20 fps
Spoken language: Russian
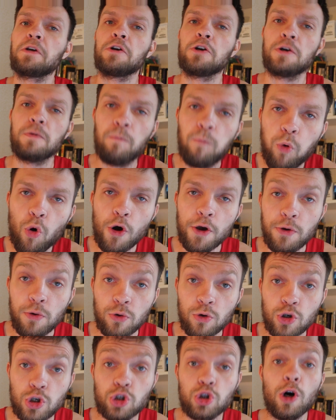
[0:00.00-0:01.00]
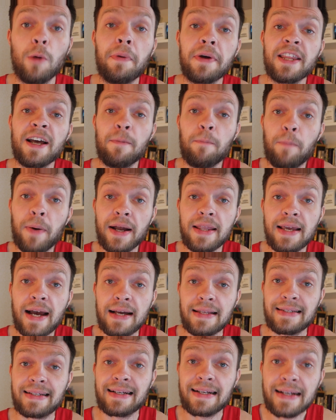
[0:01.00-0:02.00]
к бою. Чтобы нам
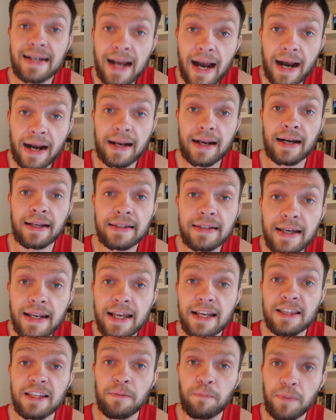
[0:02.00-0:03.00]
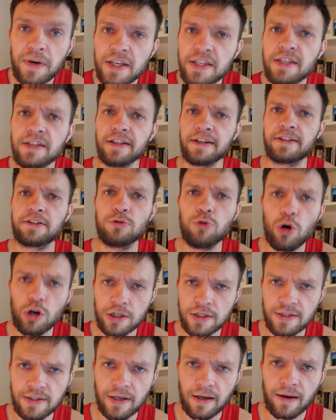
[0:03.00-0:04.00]
понять, как конкретно поединок
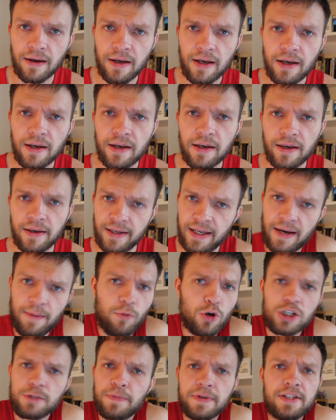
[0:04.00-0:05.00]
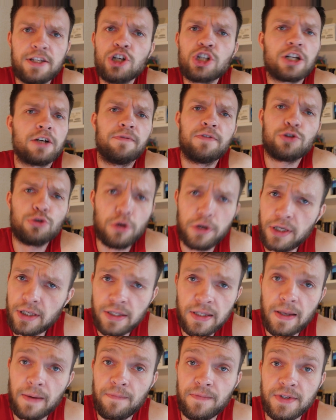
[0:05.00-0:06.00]
сложится, я, может быть, слишком высокий
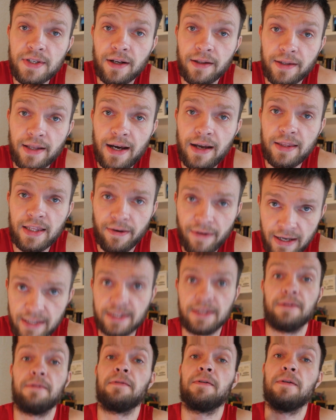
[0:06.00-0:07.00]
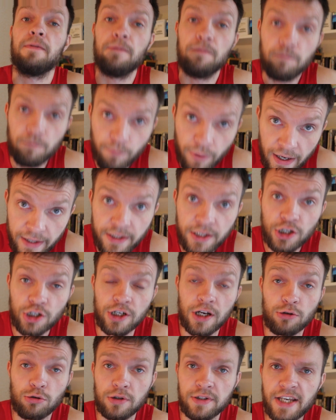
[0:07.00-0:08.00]
темп взял, да? Давайте
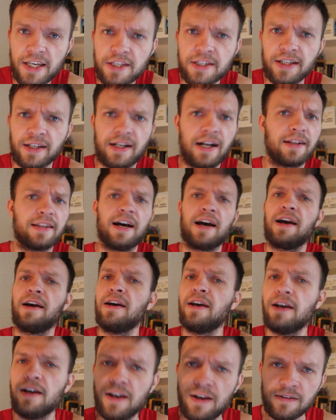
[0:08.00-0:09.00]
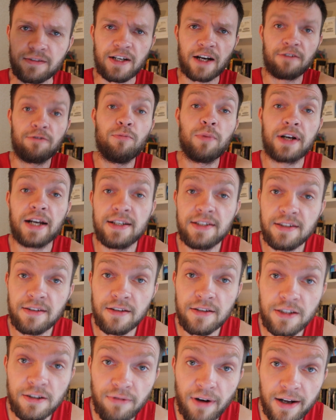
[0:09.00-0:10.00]
пониже. А то, знаете, так когда, как в магазине
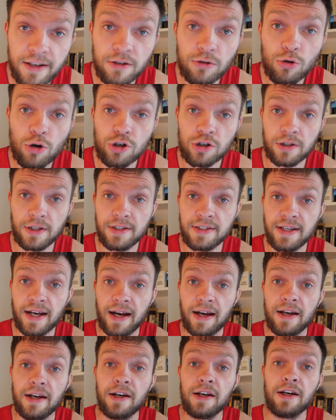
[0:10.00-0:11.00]
на диване, тоже нельзя.